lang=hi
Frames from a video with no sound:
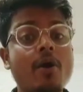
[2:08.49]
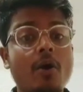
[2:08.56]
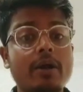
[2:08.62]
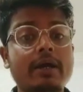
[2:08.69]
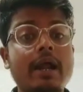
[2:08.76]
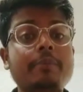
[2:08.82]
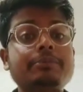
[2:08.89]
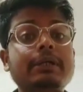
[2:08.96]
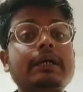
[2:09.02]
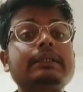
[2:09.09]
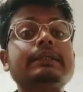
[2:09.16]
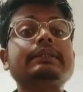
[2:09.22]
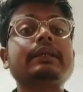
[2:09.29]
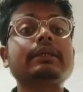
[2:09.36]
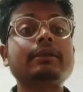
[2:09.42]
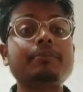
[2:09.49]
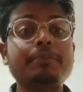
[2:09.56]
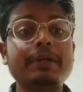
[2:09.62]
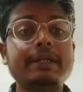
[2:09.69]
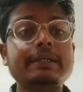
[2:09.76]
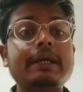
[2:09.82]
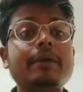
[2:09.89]
और अगर आप चाहते हैं कि सिर्फ
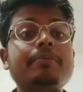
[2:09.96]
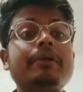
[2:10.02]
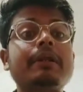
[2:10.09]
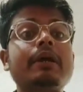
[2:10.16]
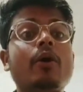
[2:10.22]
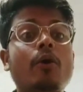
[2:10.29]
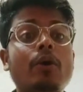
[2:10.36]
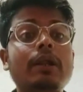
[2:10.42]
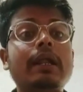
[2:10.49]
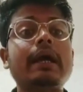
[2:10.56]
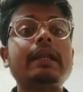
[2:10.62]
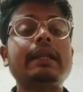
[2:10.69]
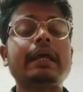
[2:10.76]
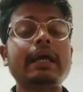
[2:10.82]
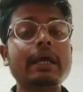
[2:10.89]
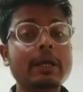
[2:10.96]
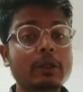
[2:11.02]
पी ले ऑनलाइन ले